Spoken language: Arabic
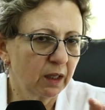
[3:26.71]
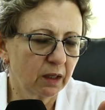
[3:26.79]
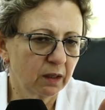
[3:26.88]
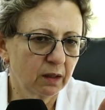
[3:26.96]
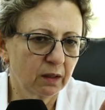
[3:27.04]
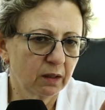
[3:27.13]

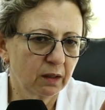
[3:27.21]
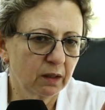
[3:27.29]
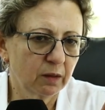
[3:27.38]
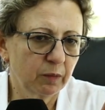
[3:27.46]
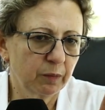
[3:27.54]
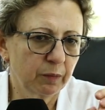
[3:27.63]

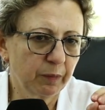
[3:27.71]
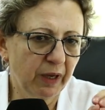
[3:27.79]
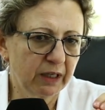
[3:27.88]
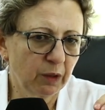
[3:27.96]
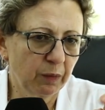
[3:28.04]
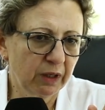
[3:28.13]
آه،
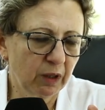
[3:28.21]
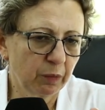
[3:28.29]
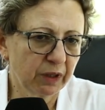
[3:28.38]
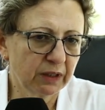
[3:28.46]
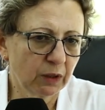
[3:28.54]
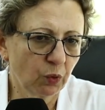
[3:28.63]
بحال دابا الا
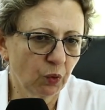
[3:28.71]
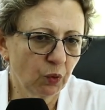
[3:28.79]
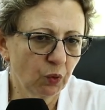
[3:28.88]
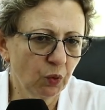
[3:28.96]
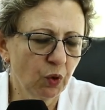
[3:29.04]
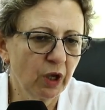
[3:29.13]
بغينا
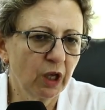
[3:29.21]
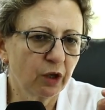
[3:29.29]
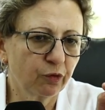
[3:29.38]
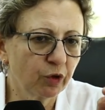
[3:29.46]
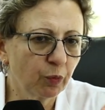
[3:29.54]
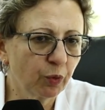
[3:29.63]
نقولوا
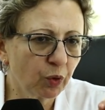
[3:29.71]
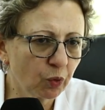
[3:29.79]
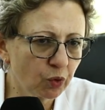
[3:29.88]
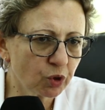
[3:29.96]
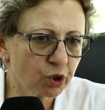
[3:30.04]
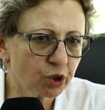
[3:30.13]
في
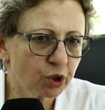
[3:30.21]
البروج